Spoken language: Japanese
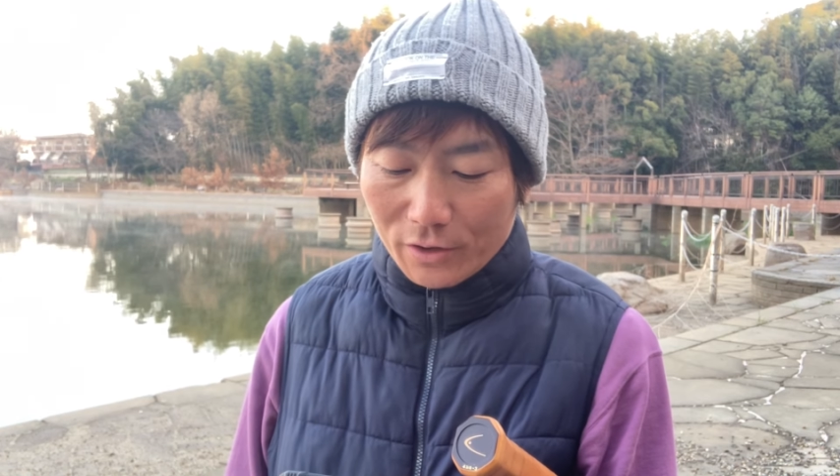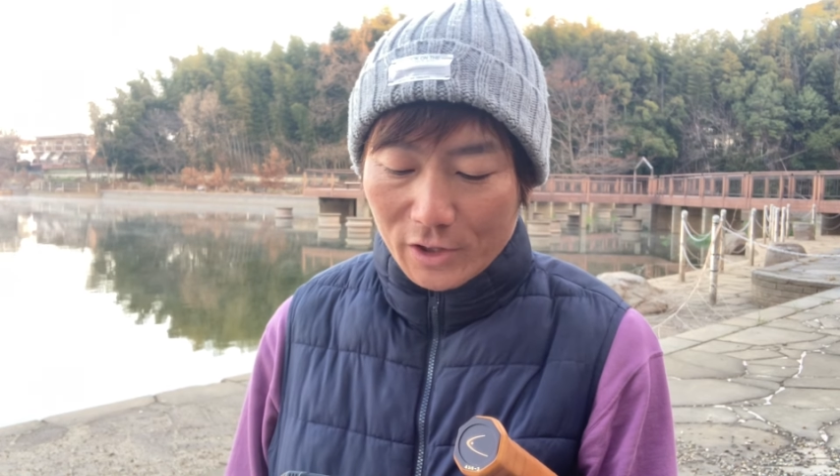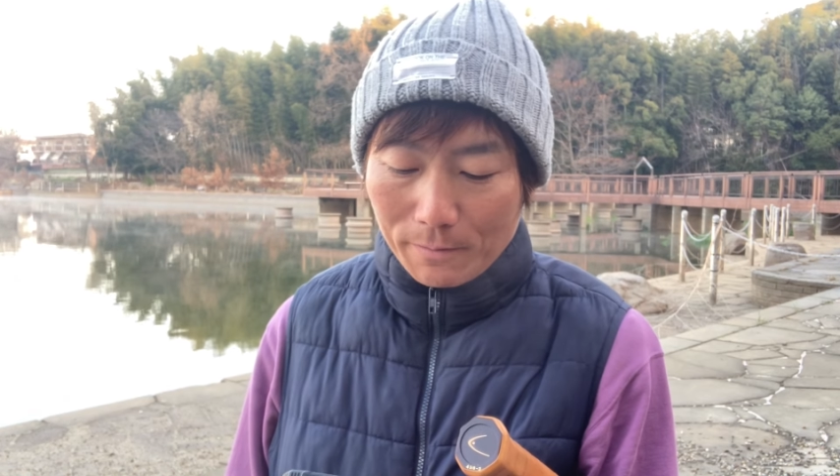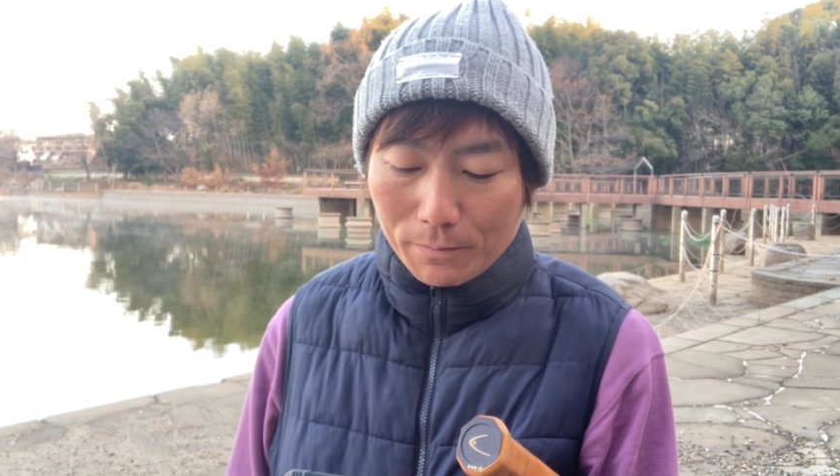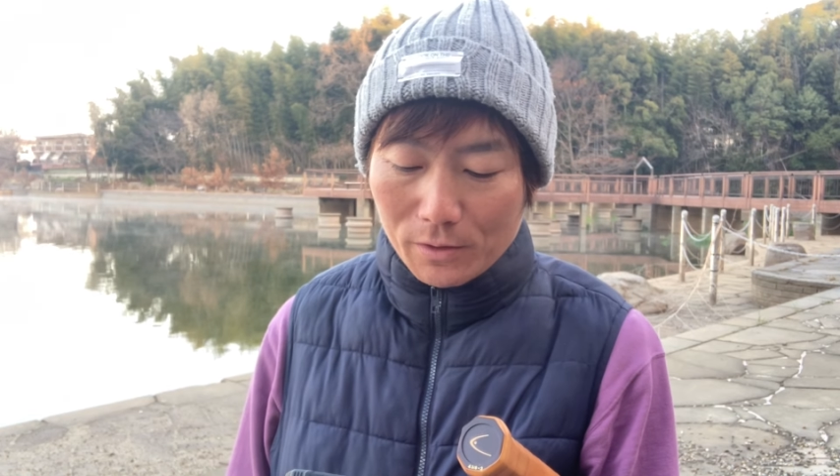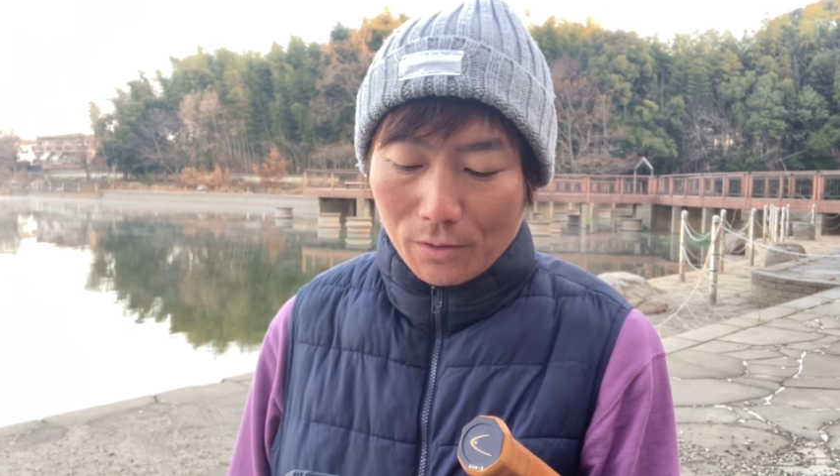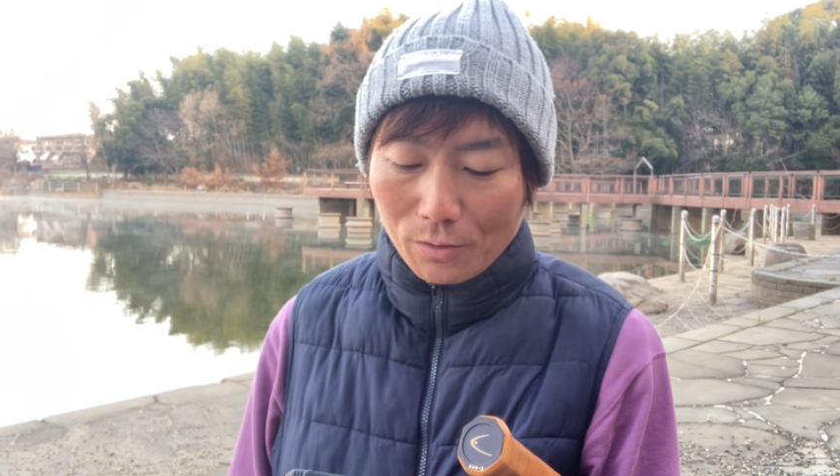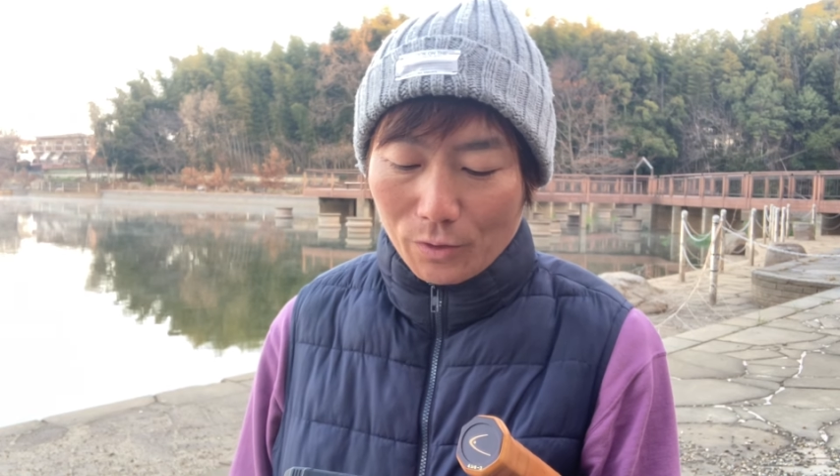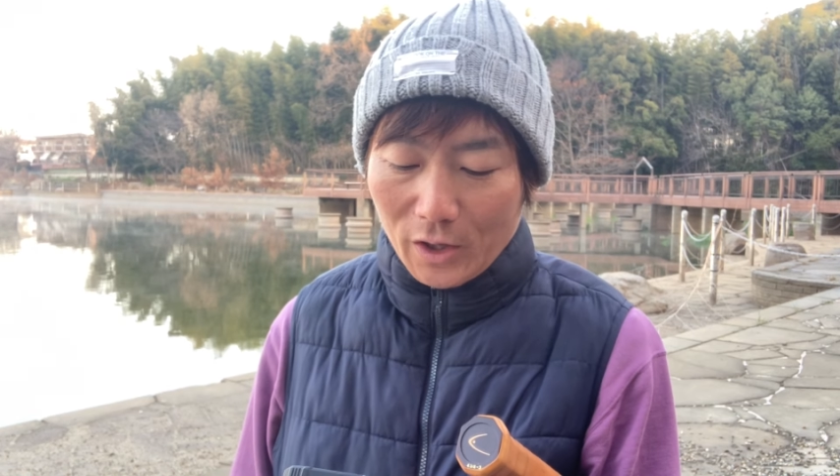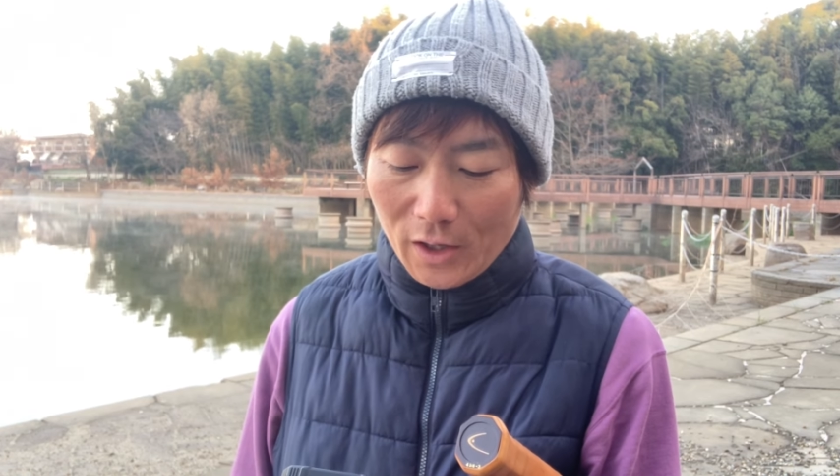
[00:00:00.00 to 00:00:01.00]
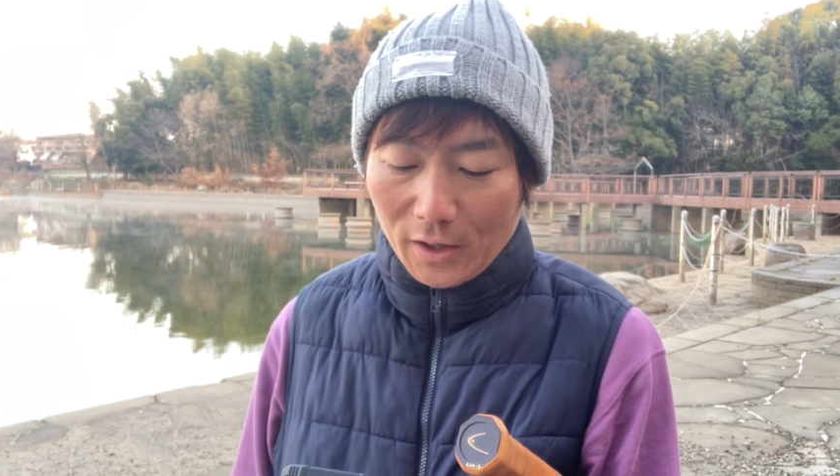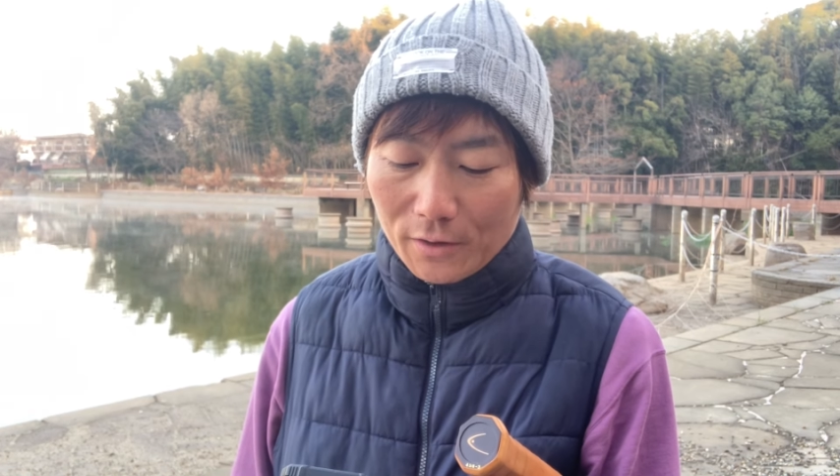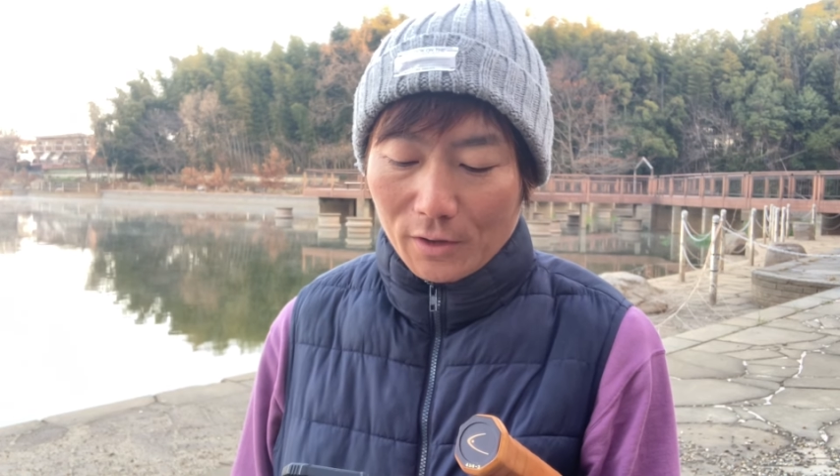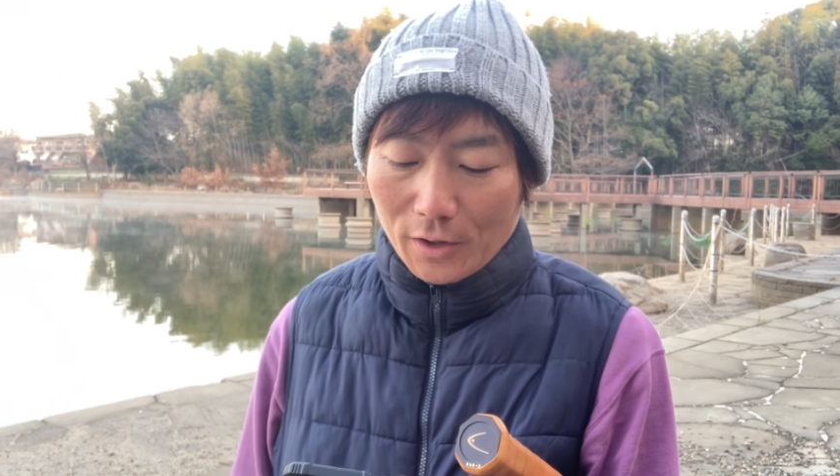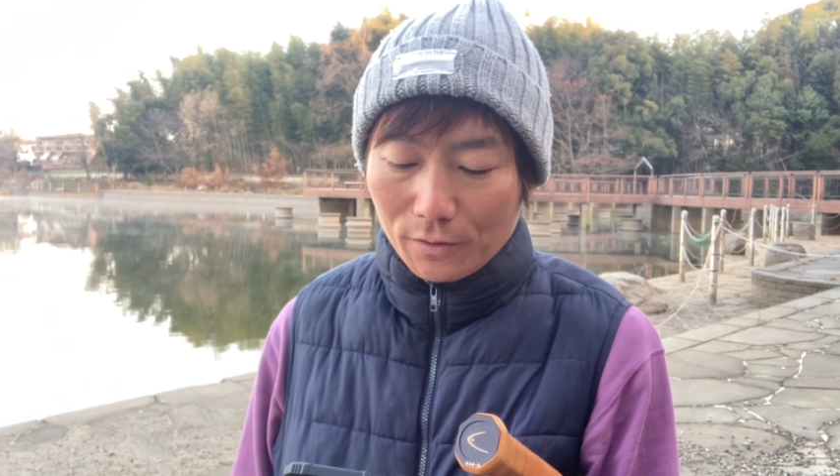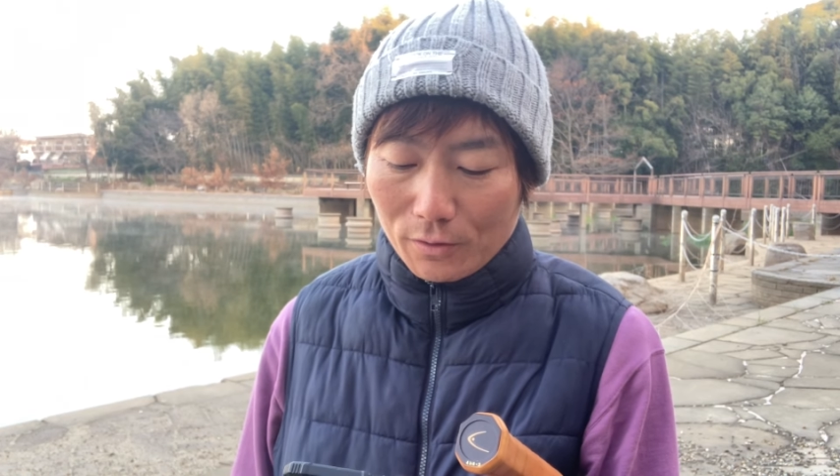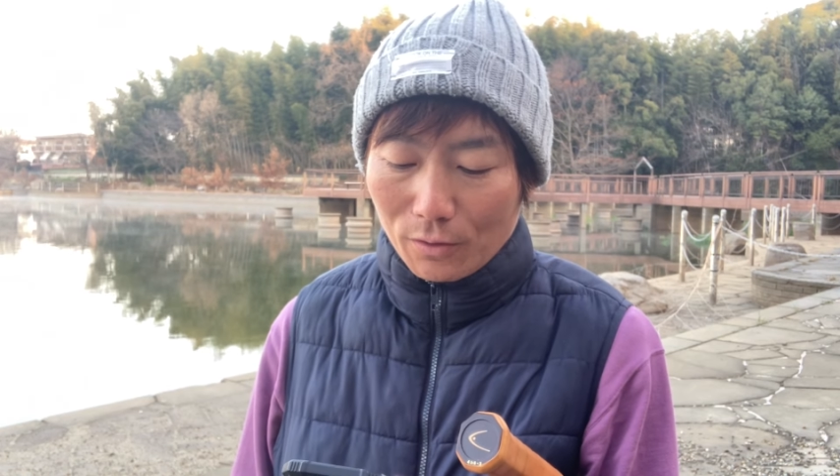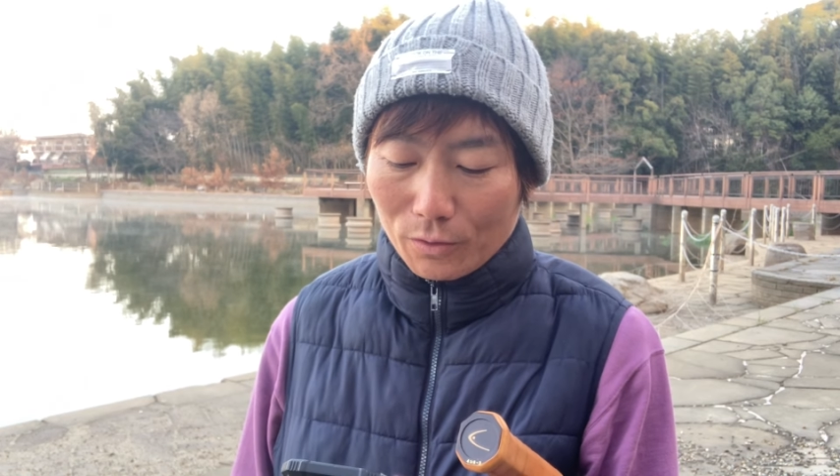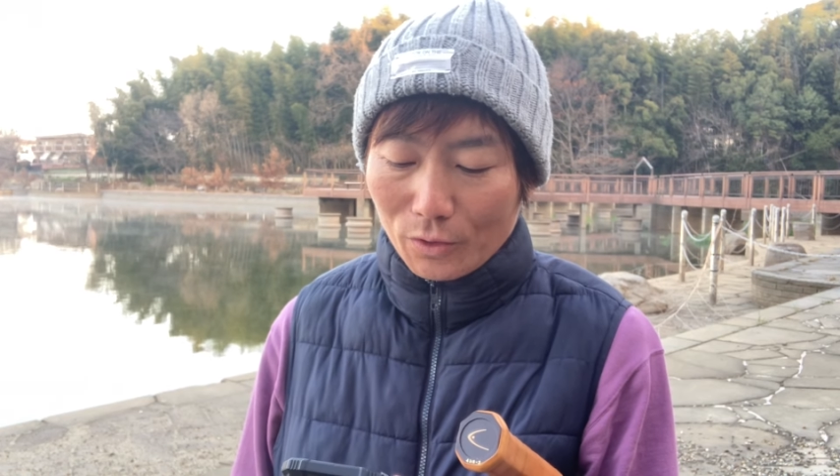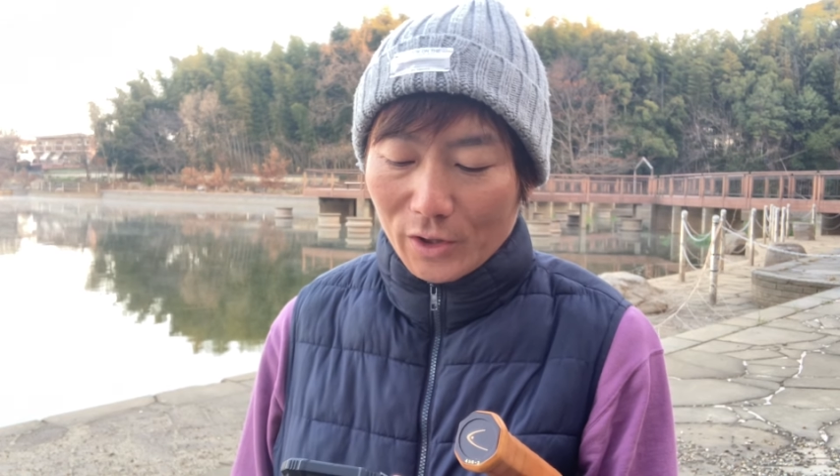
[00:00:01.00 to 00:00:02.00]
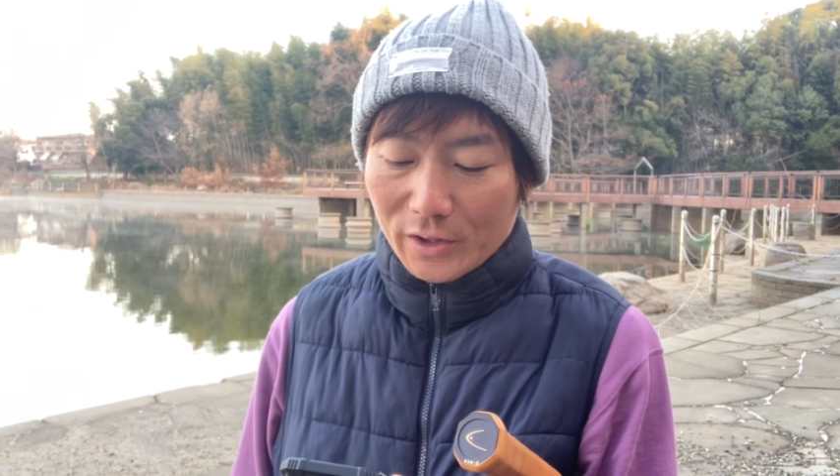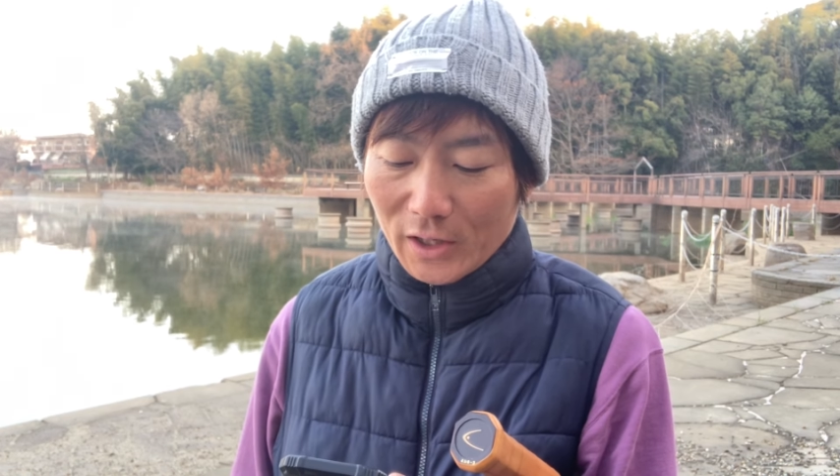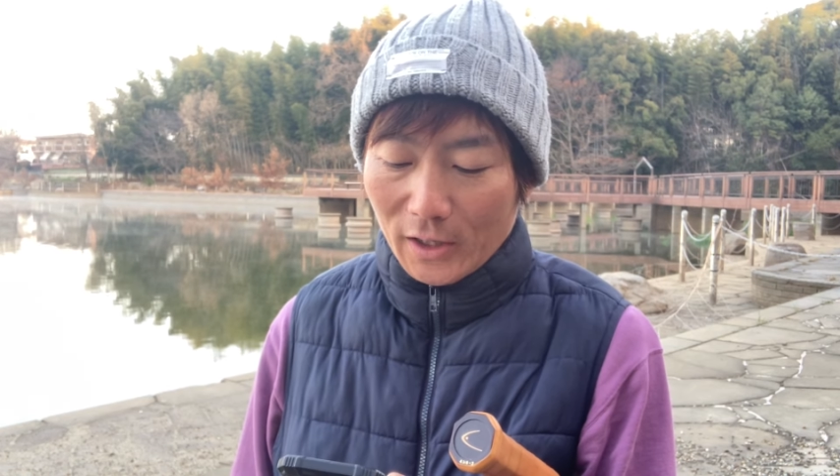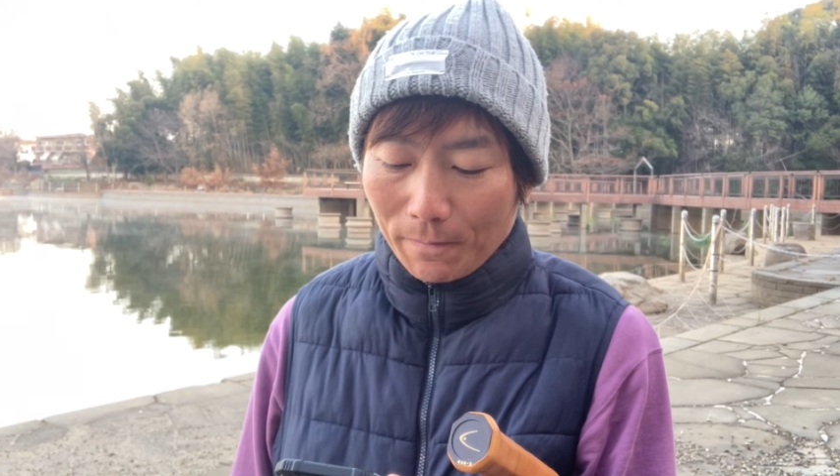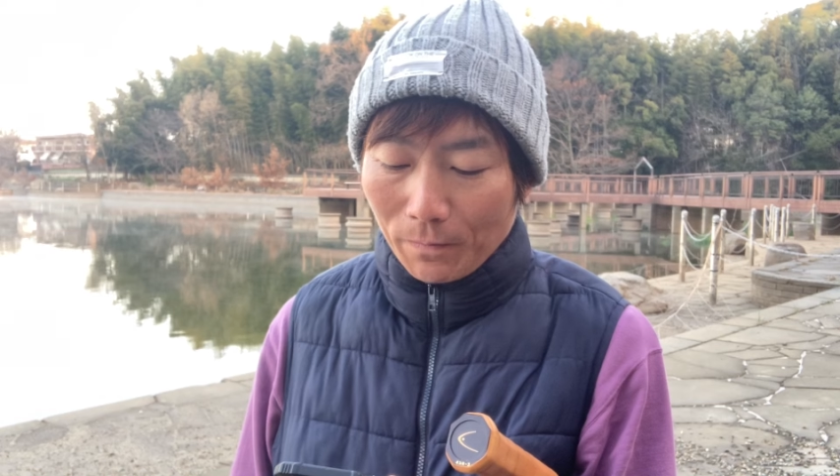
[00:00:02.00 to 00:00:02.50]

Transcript: くジャンプすると腕が軽くなるとのことでした